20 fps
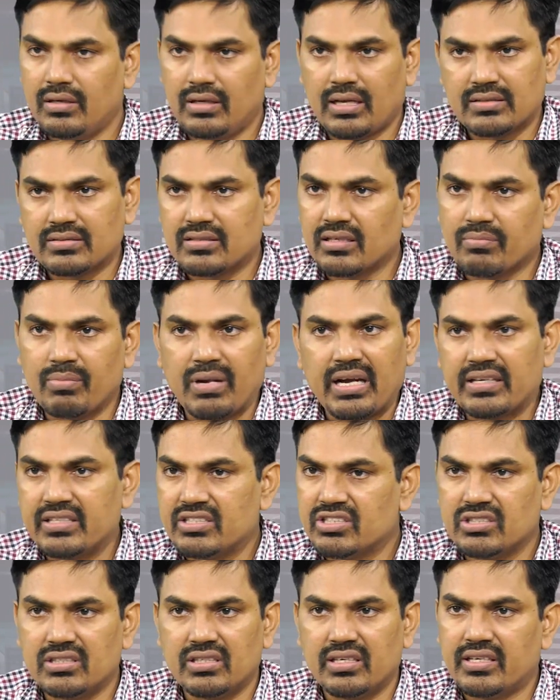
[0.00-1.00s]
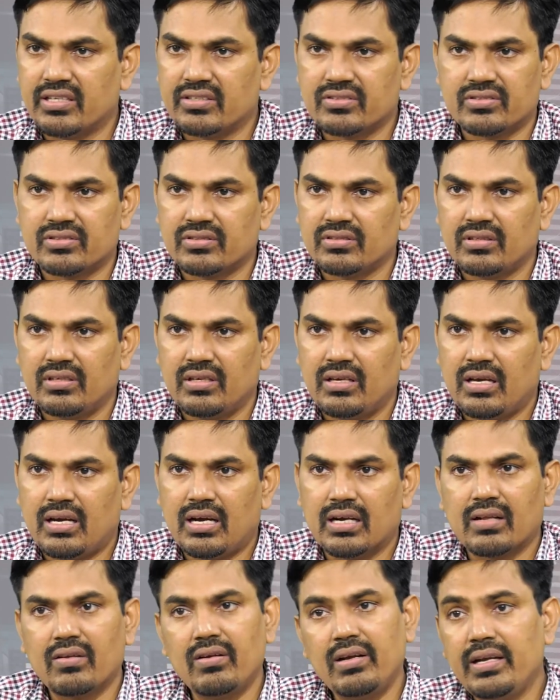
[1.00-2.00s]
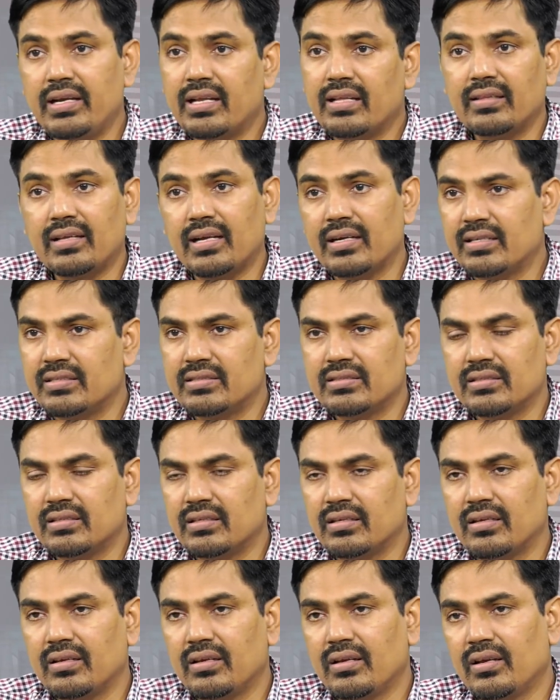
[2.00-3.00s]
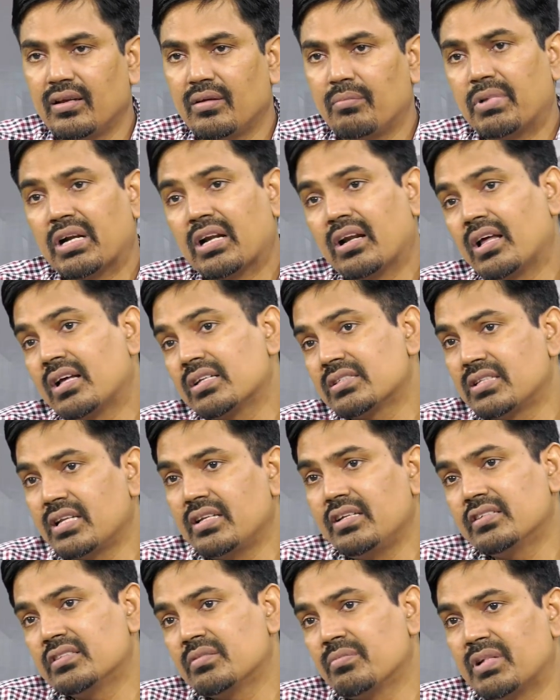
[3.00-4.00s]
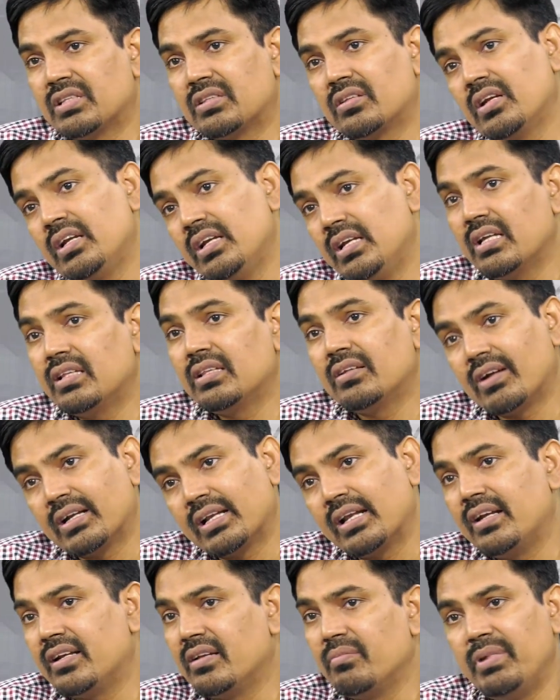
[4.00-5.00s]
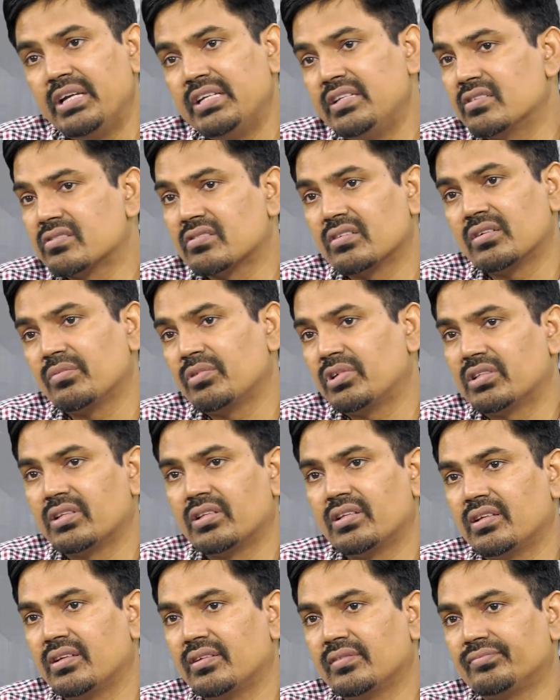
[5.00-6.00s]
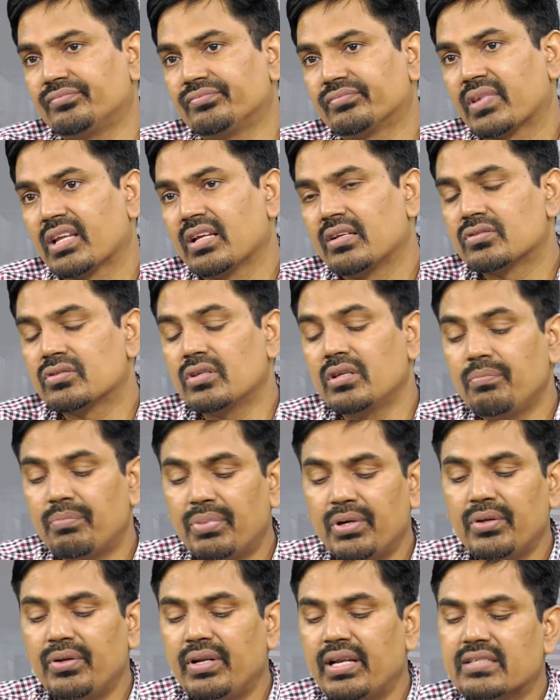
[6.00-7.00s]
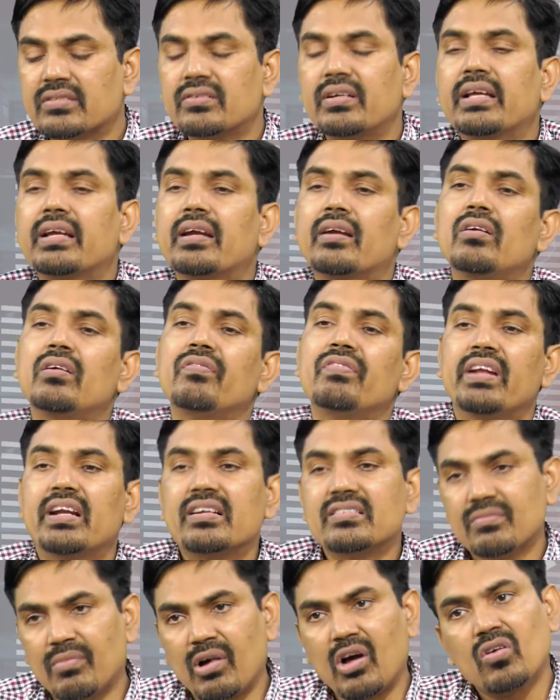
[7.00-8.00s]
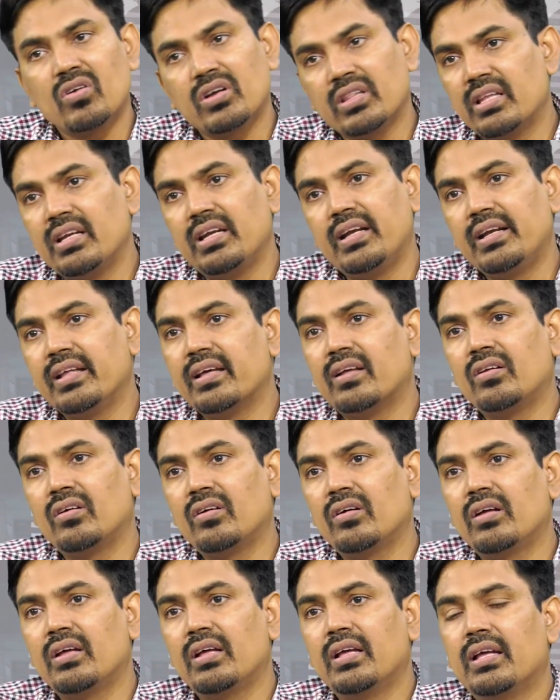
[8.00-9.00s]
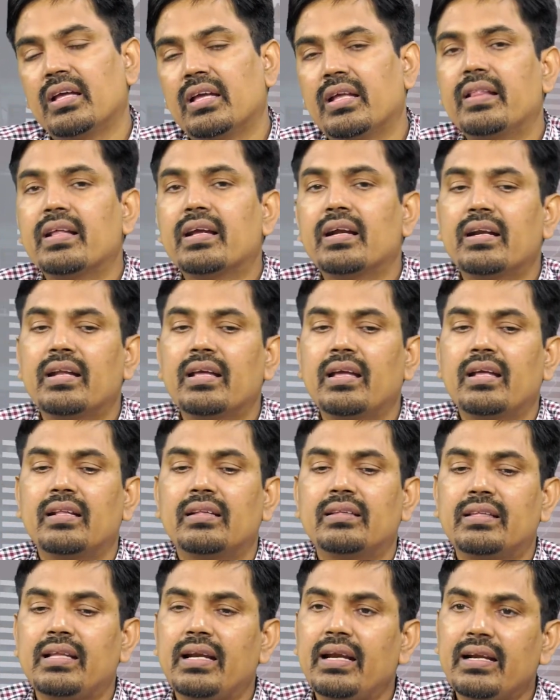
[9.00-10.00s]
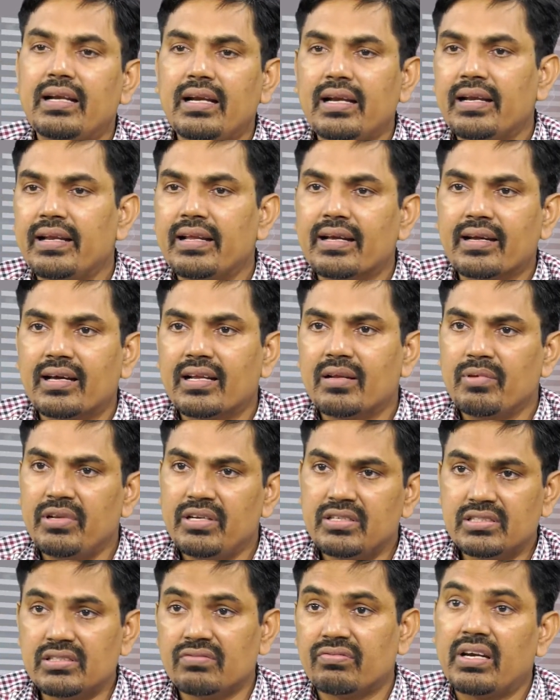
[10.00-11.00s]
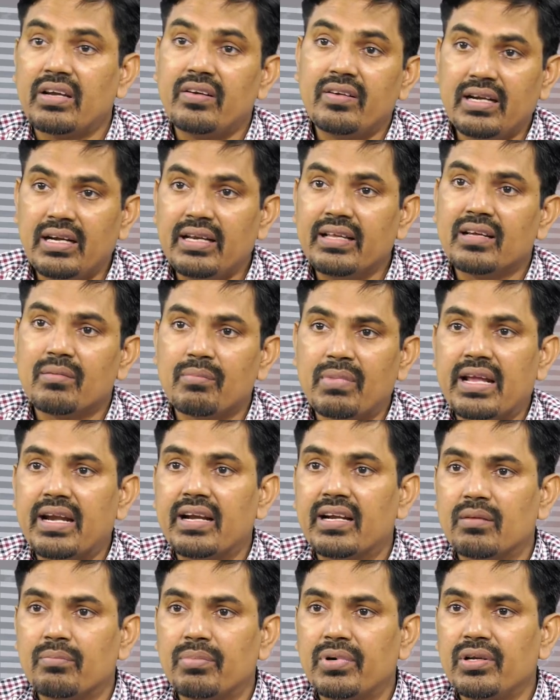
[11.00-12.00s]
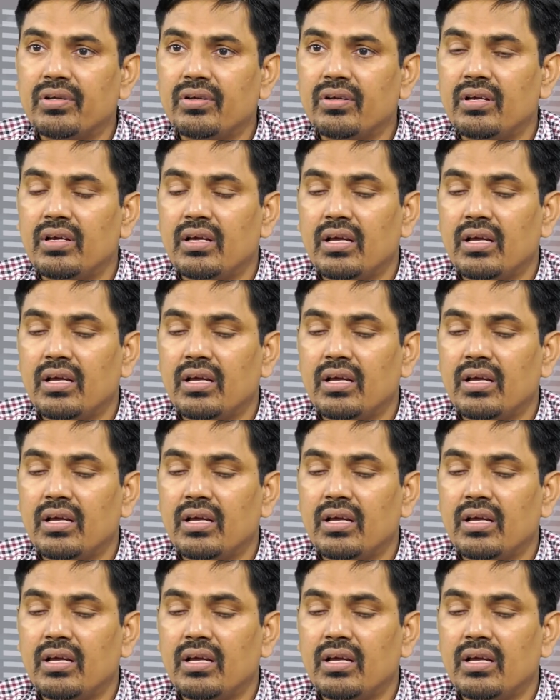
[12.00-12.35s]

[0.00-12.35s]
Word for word: నాస్టాక్ uh, బాగా ఇచ్చింది రిటర్న్స్ ఆ hmm. టైంలో ఇండియాని దాటించింది బట్ లాస్ట్ టెన్ ఇయర్స్ మాత్రం ఇండియా వాటన్నిటిని బీట్ చేసుకుంటూ పోతుంది సో ఇప్పుడు నెక్స్ట్ డెకేట్లో ఫినాన్స్ బాగుంటుందండి ఇండియాలో hmm. ఎందుకంటే త్రీ ట్రిలియన్ ఎకానమీ నుంచి ఫైవ్ ట్రిలియన్గా మారేటప్పుడు